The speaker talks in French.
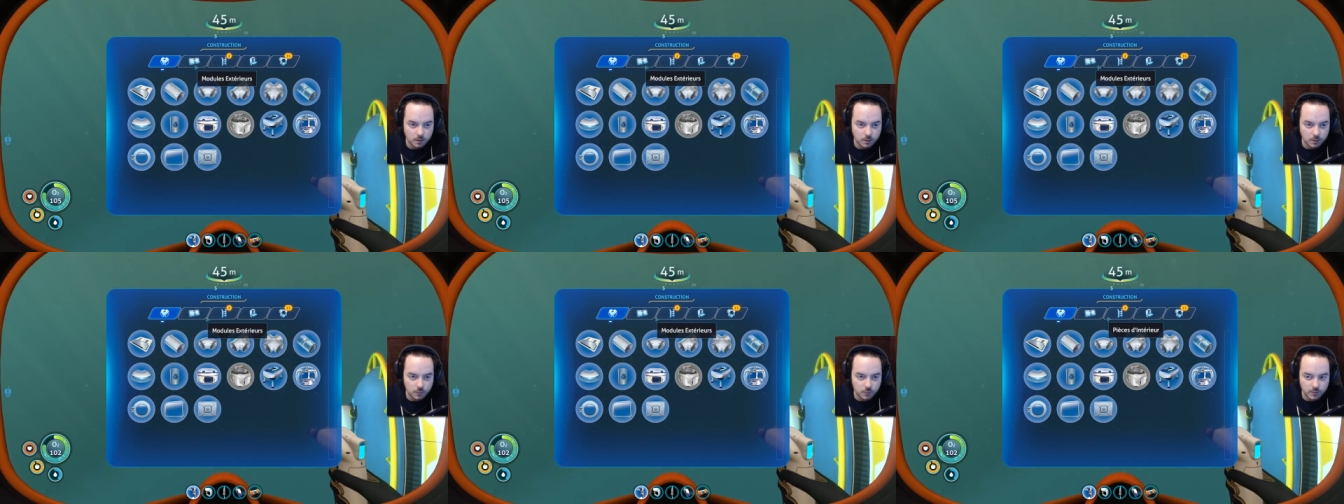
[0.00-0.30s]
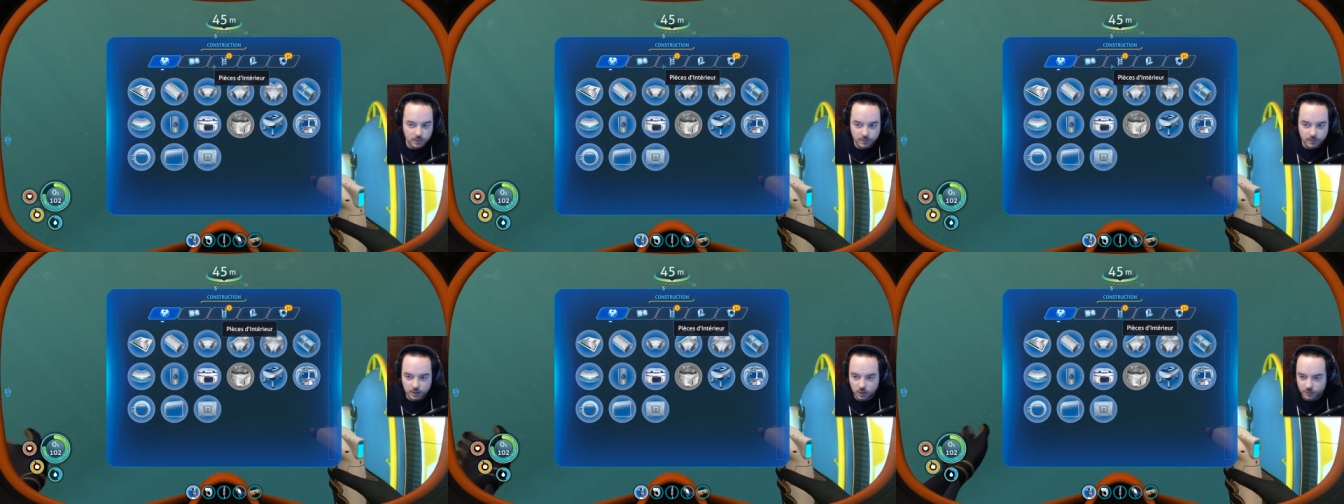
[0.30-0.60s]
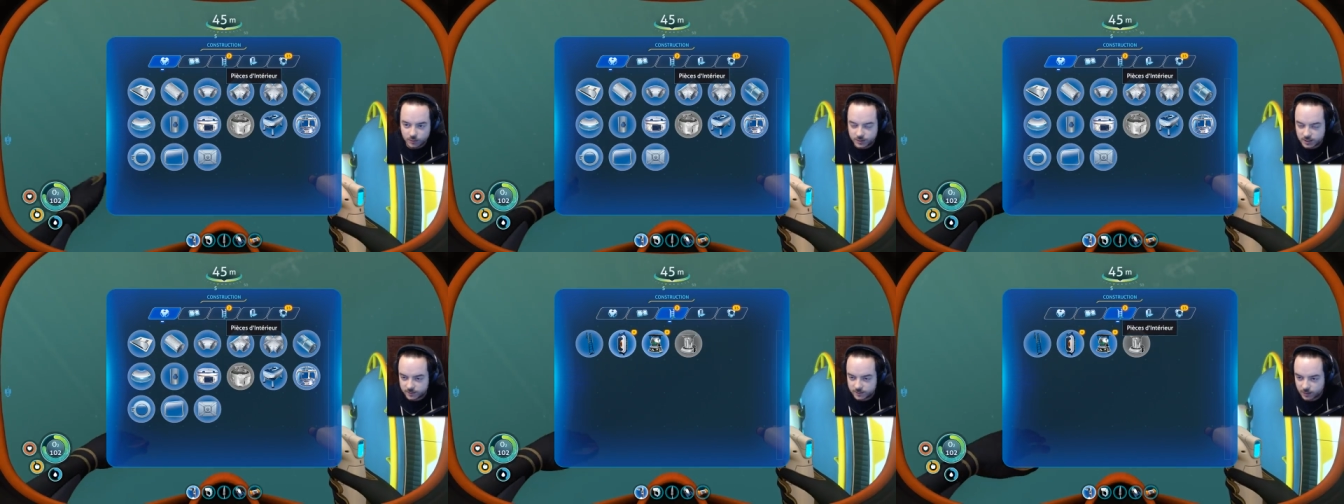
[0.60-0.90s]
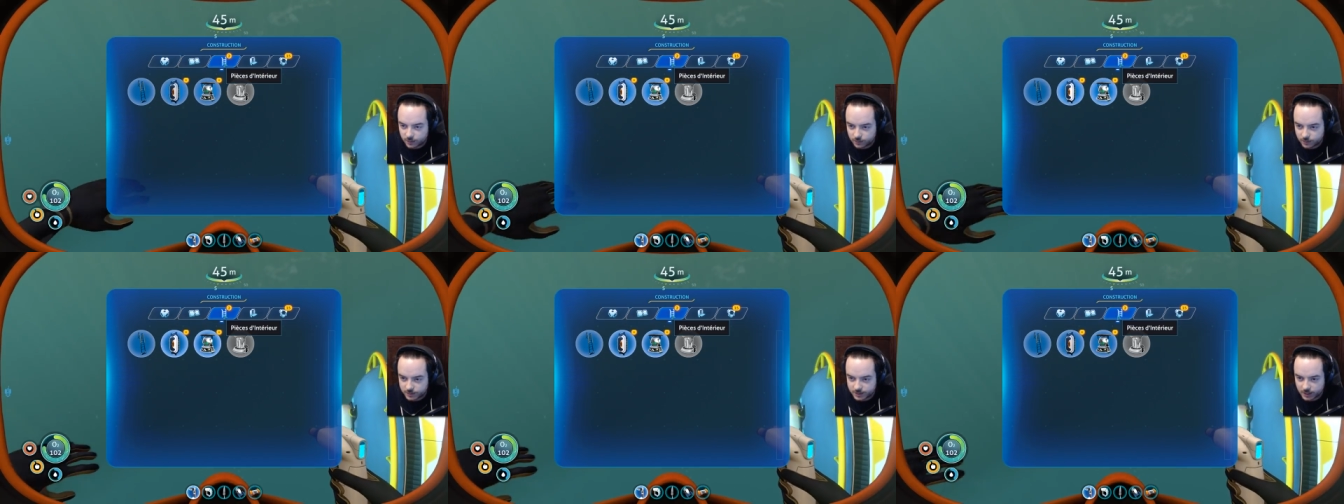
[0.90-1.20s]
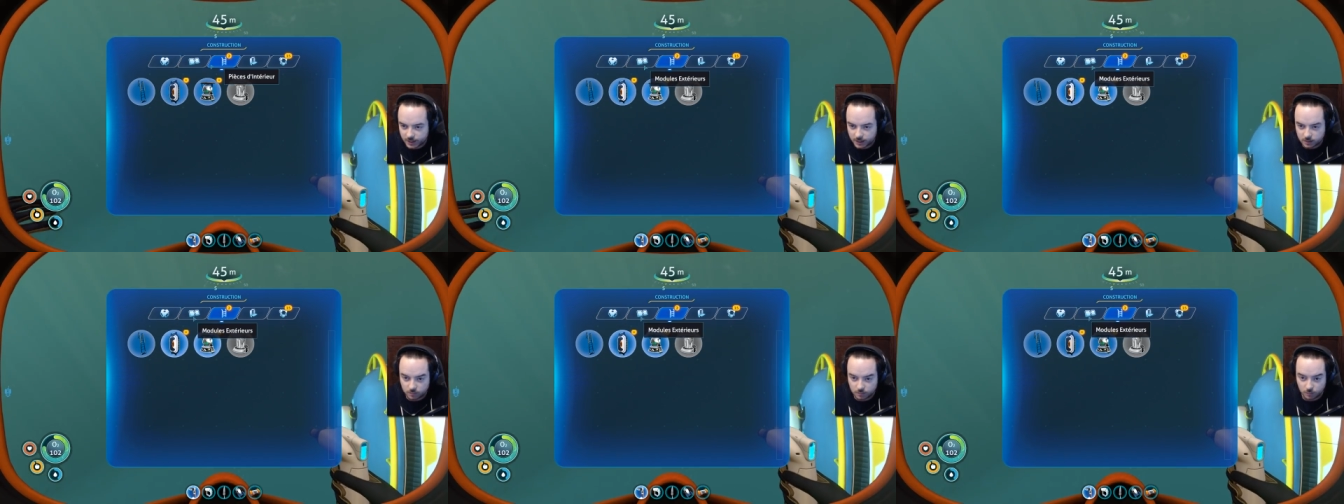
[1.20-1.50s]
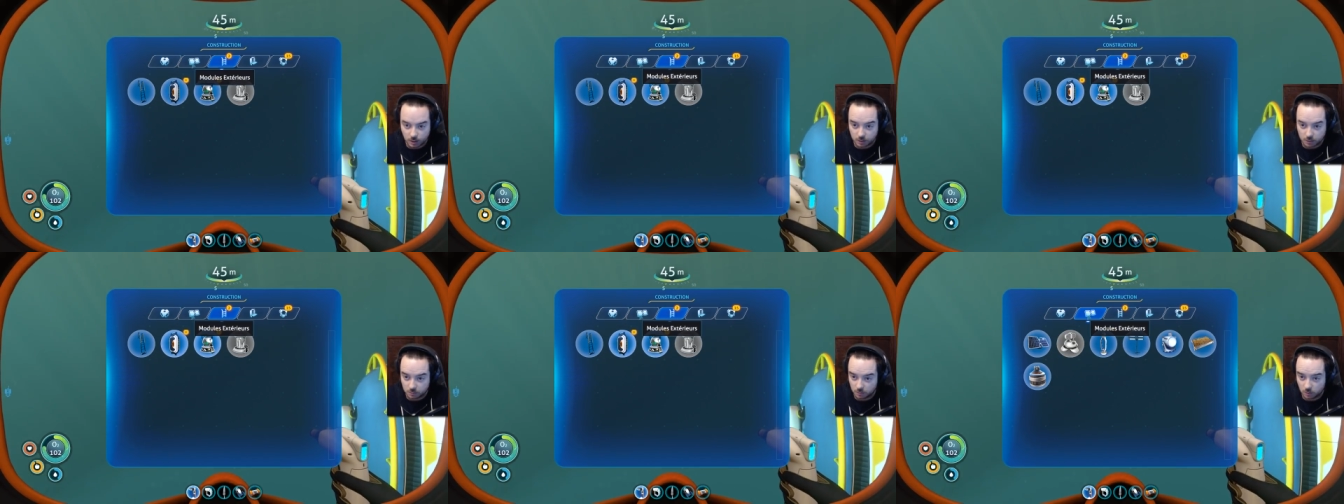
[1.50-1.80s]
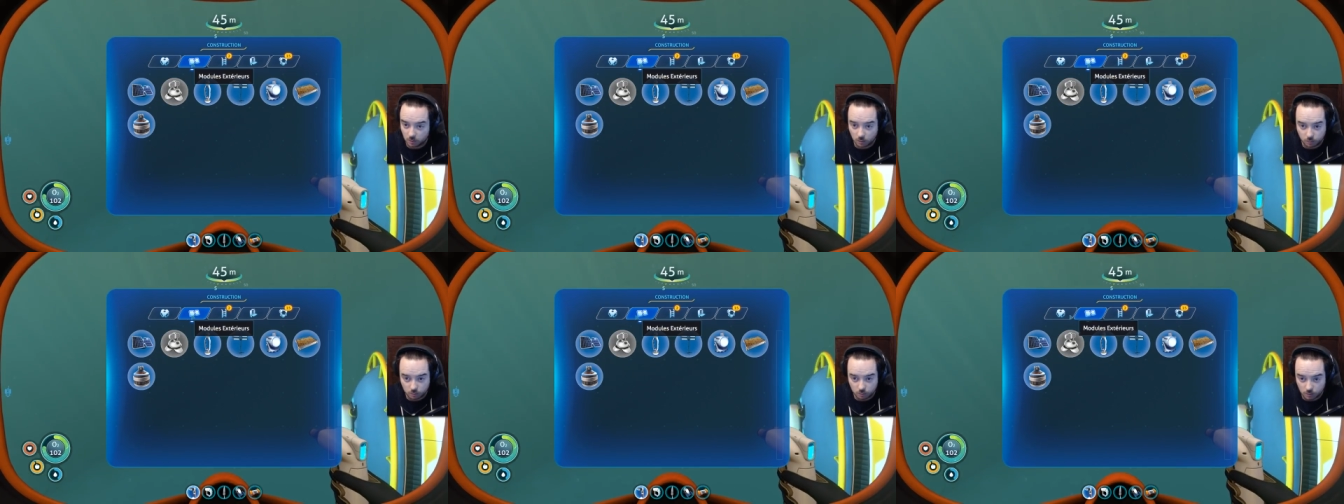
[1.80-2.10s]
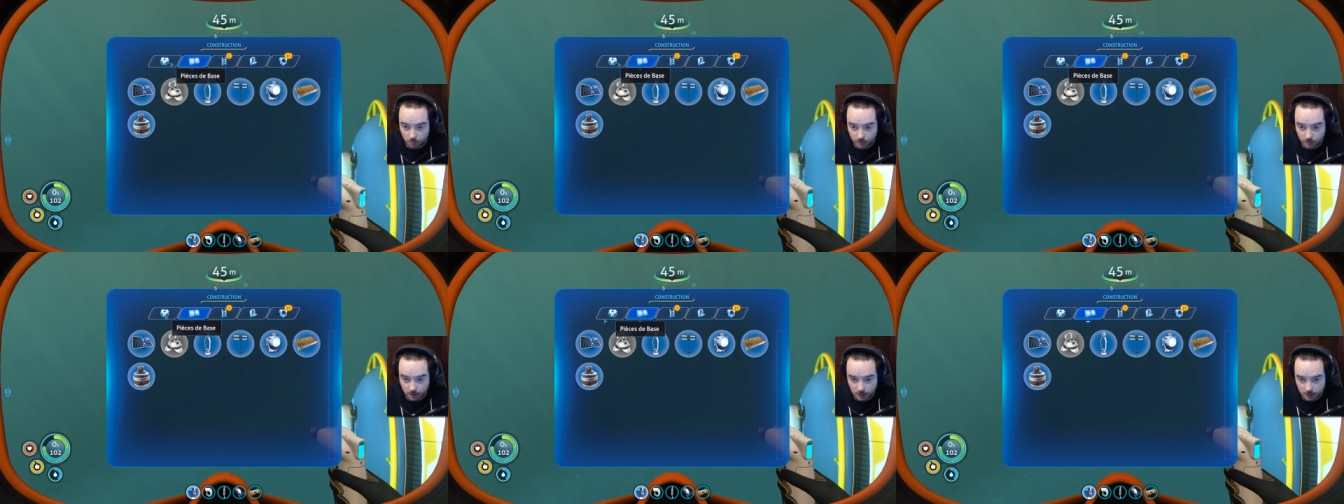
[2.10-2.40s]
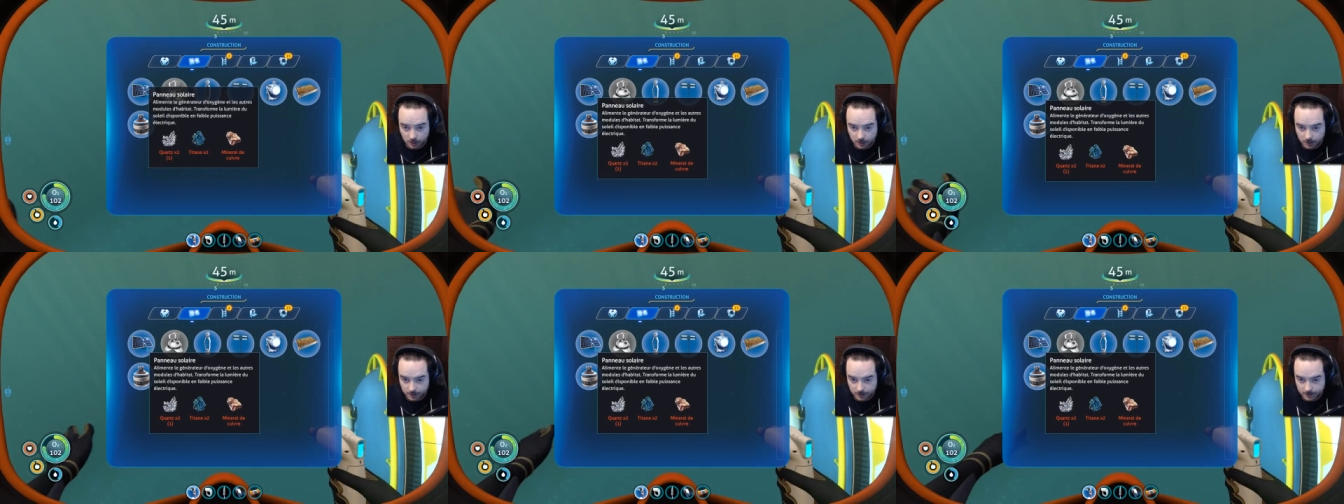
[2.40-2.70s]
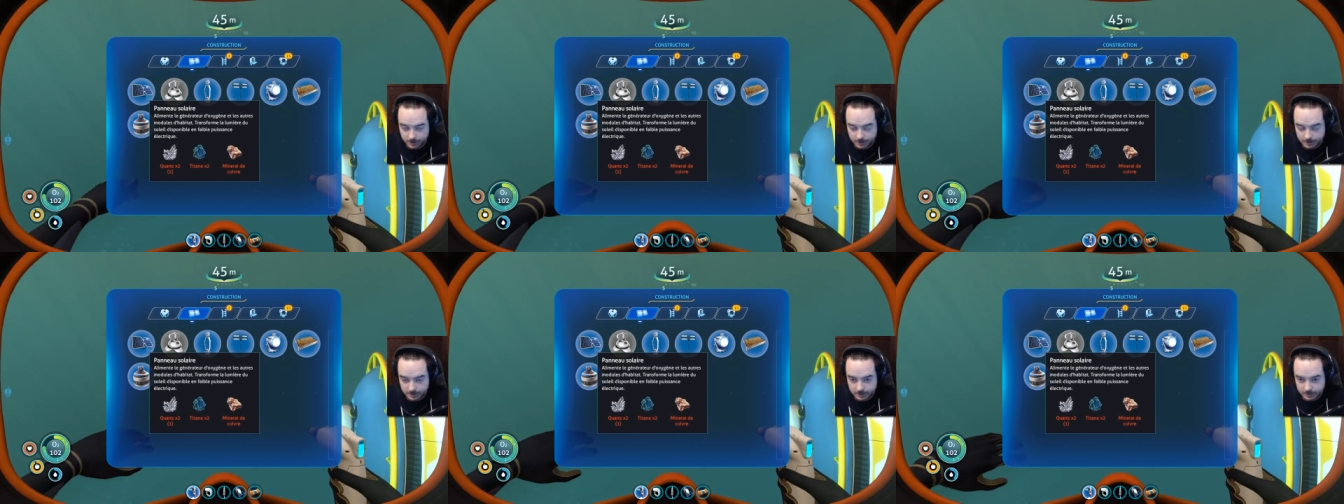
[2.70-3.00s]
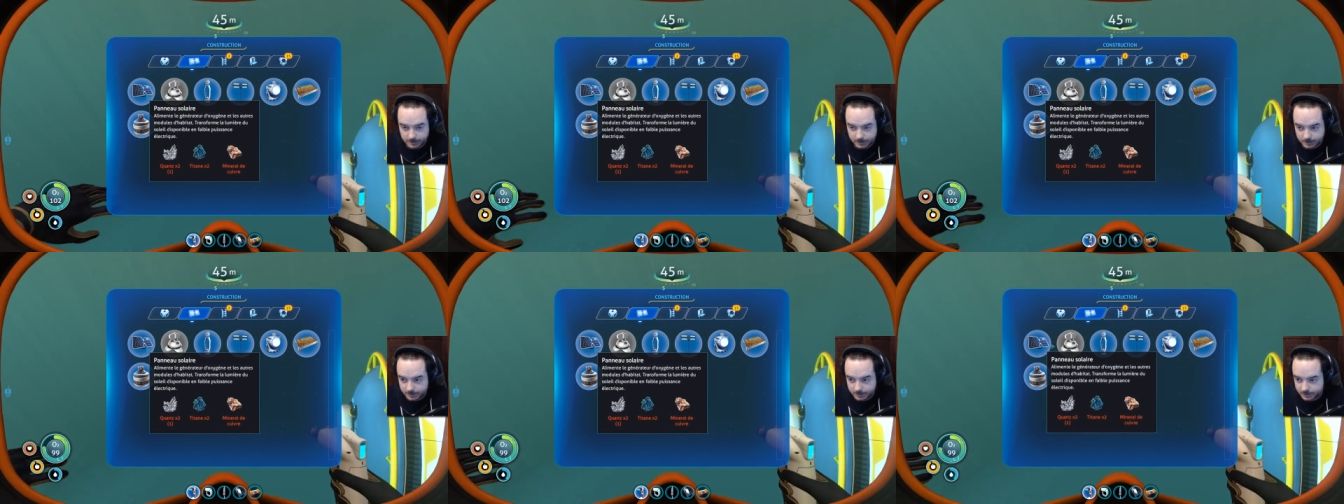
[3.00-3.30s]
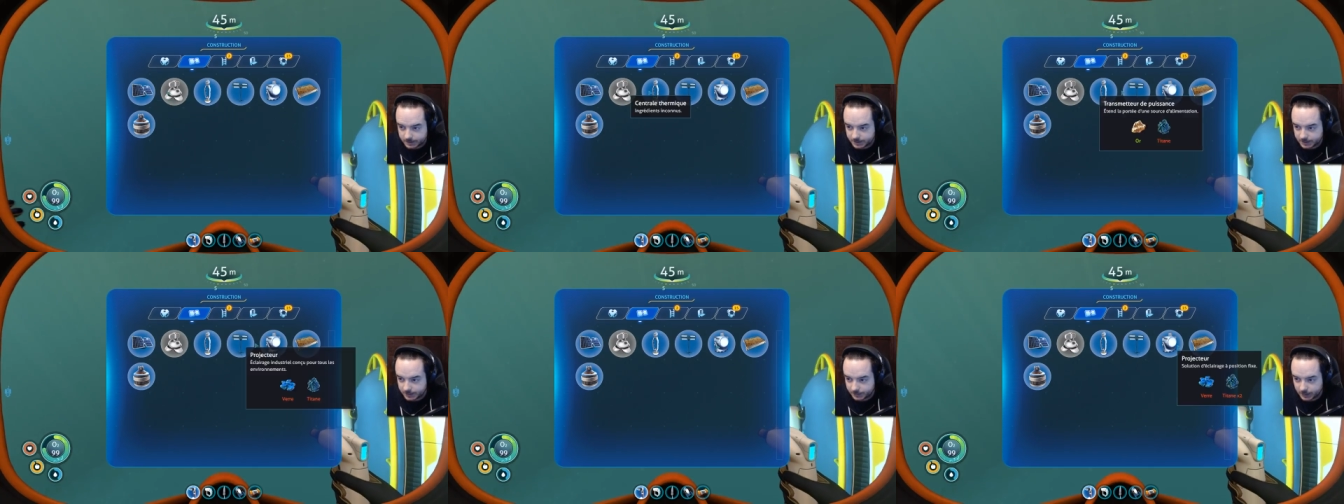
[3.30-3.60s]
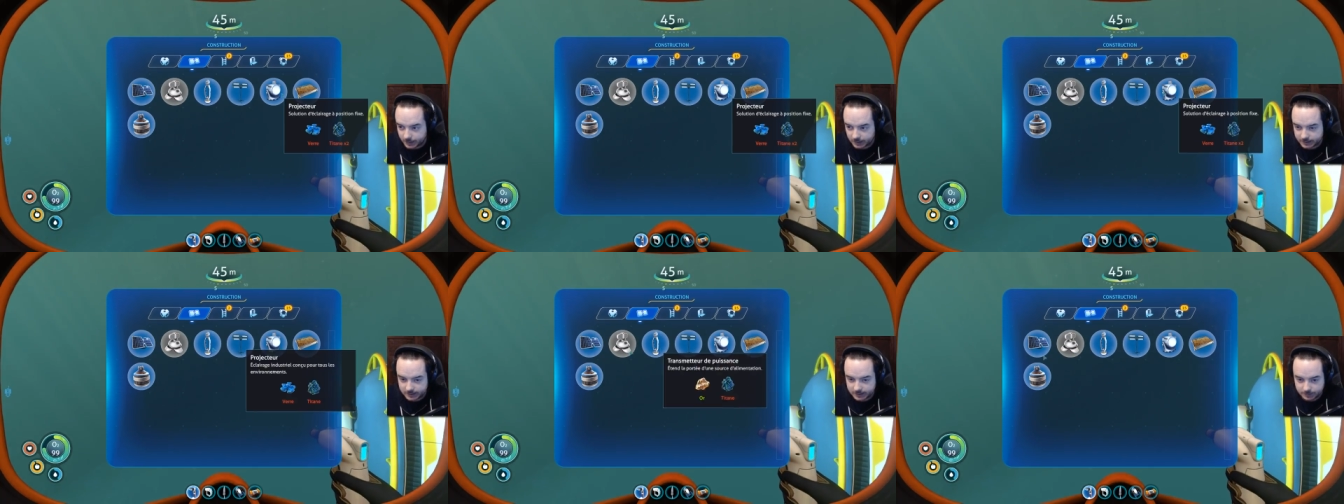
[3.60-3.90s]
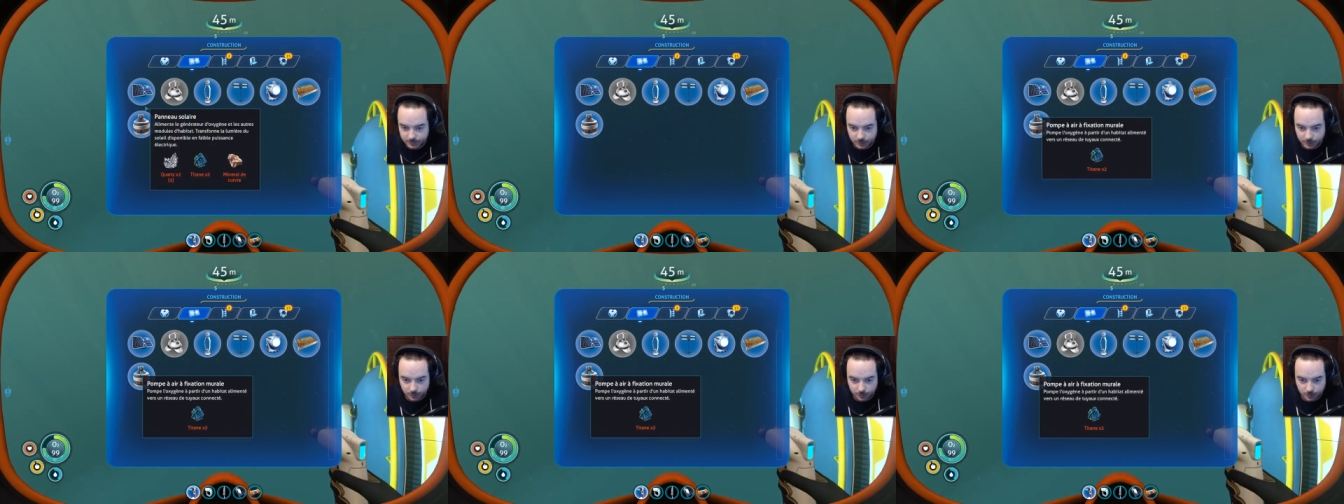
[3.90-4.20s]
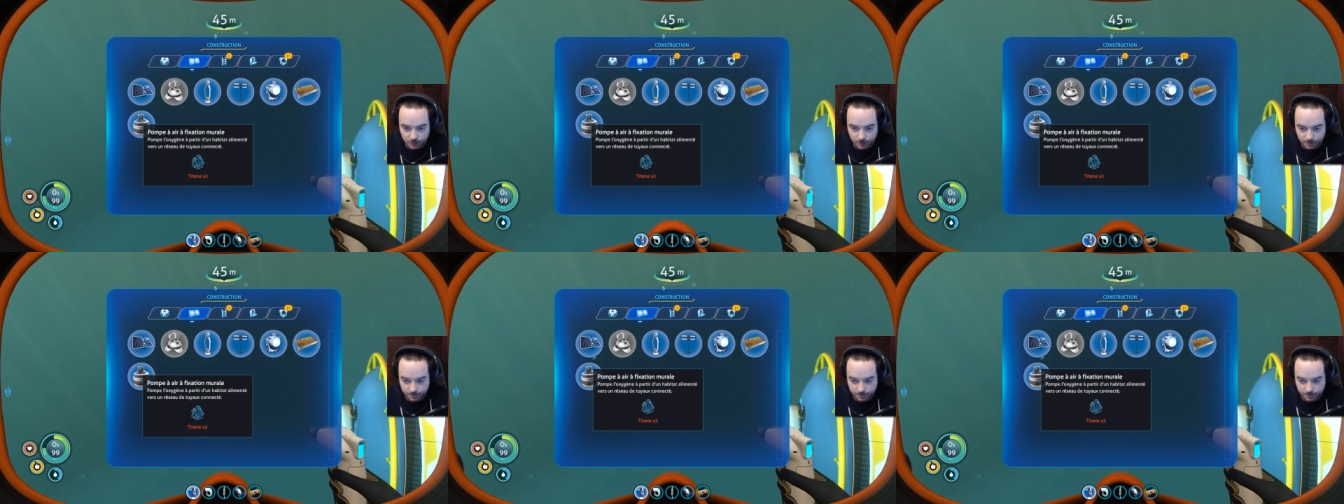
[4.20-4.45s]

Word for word: Nouvelle valeur 10,5, d'accord, pourquoi pas. Il n'est pas tip top.